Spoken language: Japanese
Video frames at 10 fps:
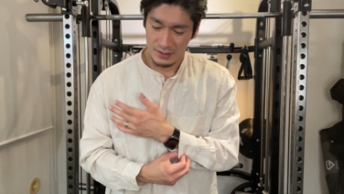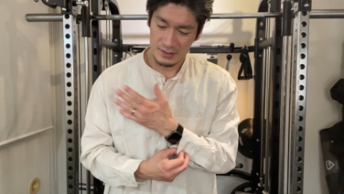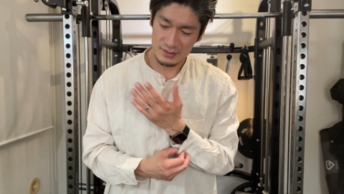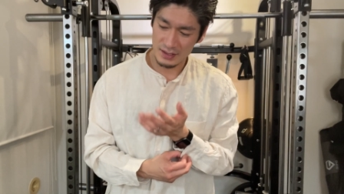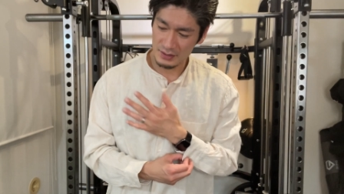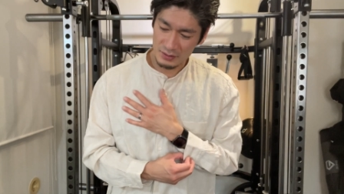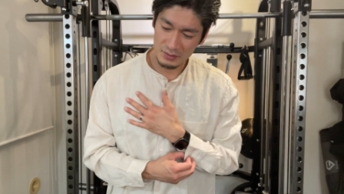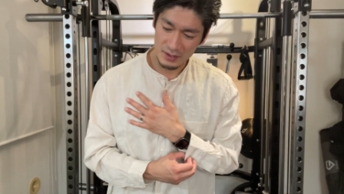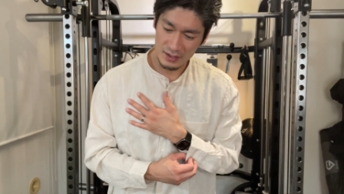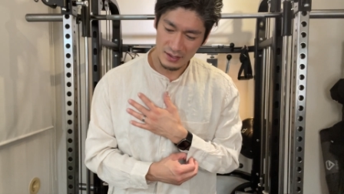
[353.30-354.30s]

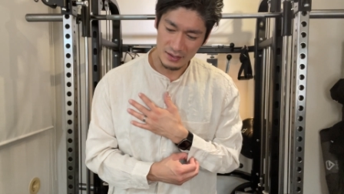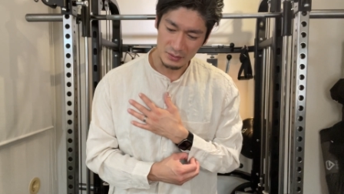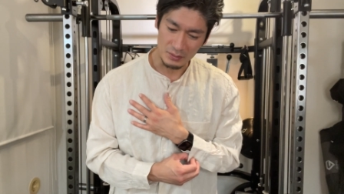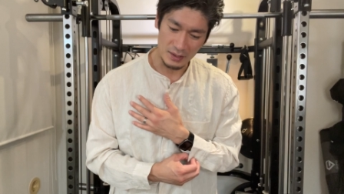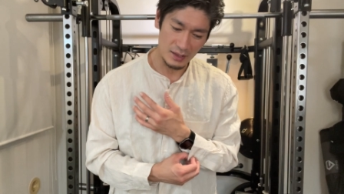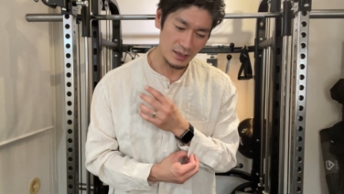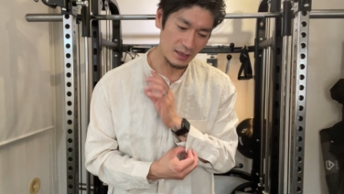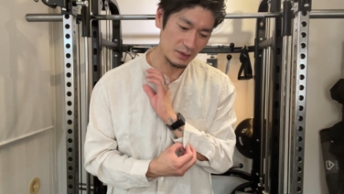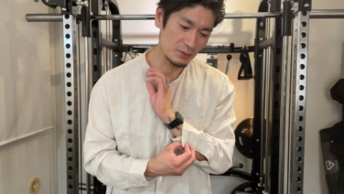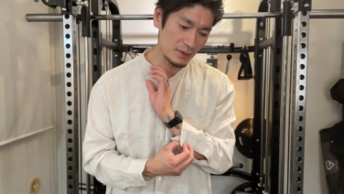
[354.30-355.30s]
スタンドカラーと
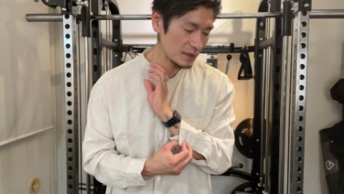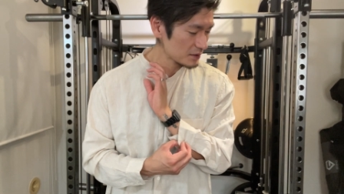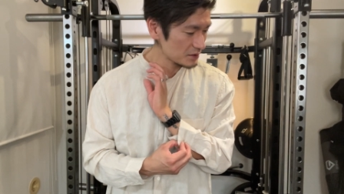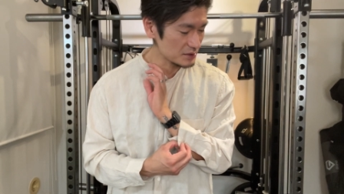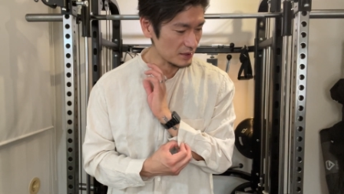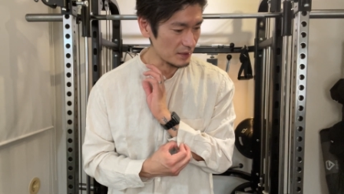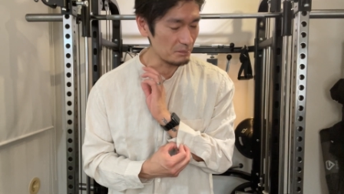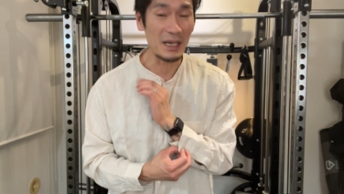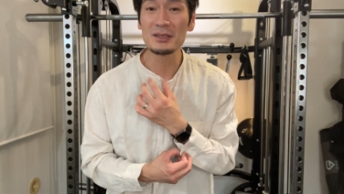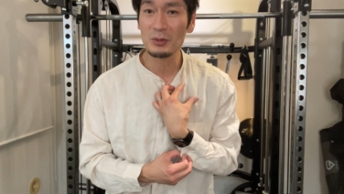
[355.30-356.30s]
かあとは何でしたっけ
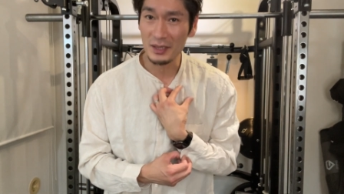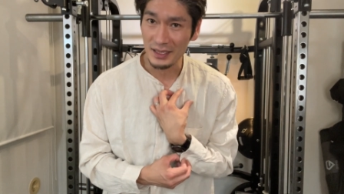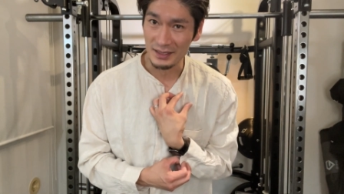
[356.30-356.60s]
バンドカラー